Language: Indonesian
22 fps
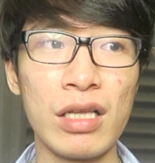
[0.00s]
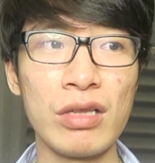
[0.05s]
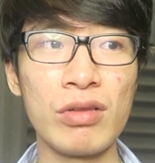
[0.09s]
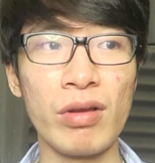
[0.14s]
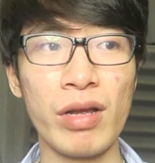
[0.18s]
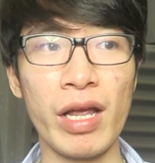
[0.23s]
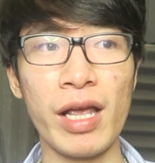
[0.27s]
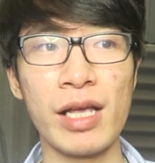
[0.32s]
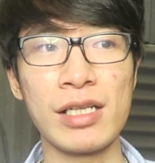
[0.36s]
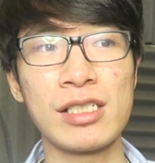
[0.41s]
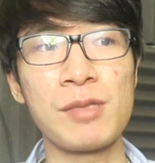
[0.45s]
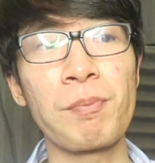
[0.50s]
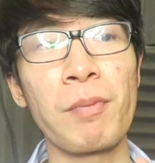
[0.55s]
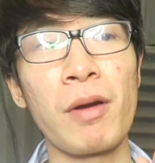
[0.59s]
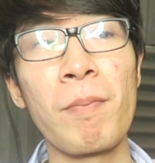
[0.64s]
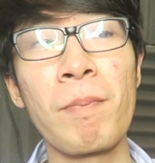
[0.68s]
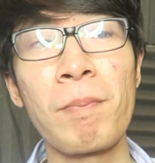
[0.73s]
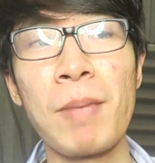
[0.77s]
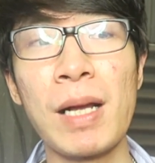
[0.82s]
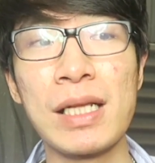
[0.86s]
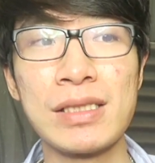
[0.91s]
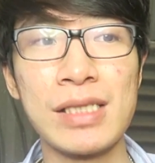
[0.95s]
itu kayak
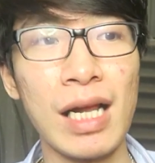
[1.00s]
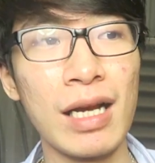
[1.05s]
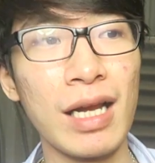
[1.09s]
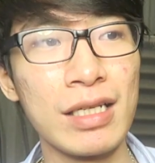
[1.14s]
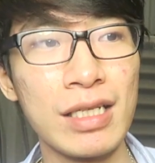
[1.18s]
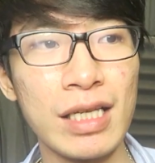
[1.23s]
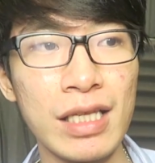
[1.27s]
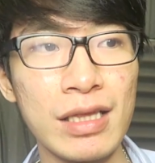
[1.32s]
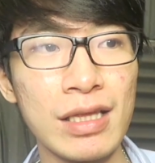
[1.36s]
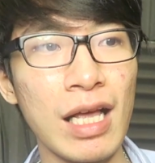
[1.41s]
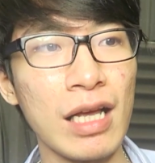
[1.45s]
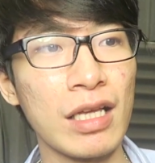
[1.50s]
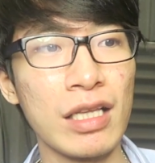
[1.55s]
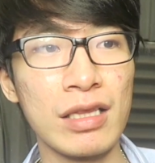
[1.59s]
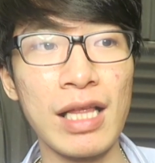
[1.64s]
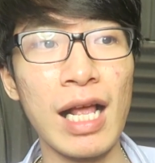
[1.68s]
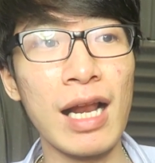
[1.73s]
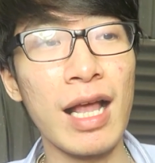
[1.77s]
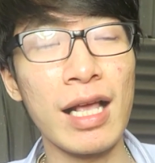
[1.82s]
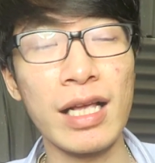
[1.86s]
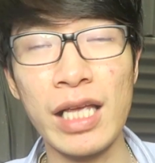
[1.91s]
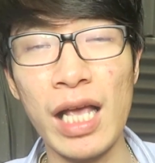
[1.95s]
seperempat jalan kita
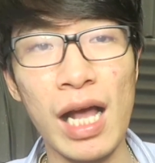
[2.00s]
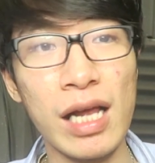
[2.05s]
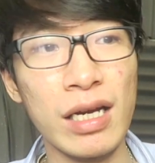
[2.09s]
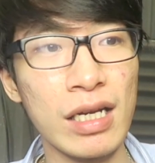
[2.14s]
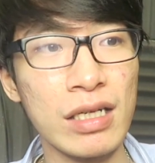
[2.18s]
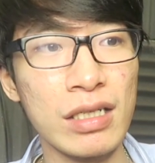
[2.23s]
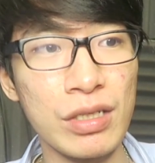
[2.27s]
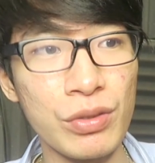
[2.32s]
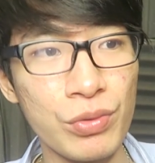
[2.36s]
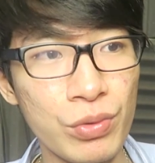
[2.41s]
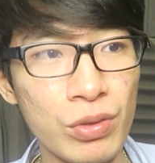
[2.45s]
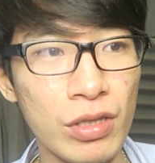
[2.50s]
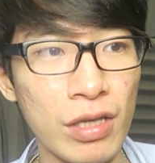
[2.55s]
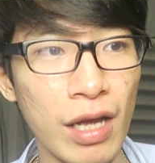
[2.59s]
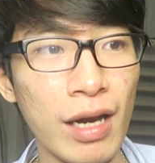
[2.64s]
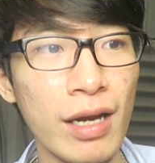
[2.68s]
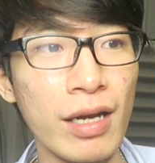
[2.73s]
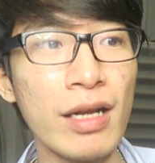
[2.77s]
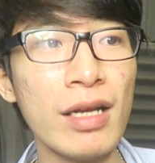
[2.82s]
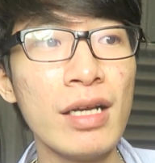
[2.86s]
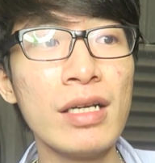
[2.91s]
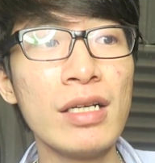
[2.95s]
kita lagi ada di
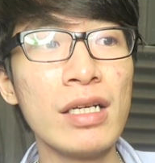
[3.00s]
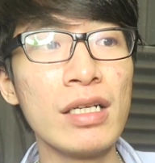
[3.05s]
hutan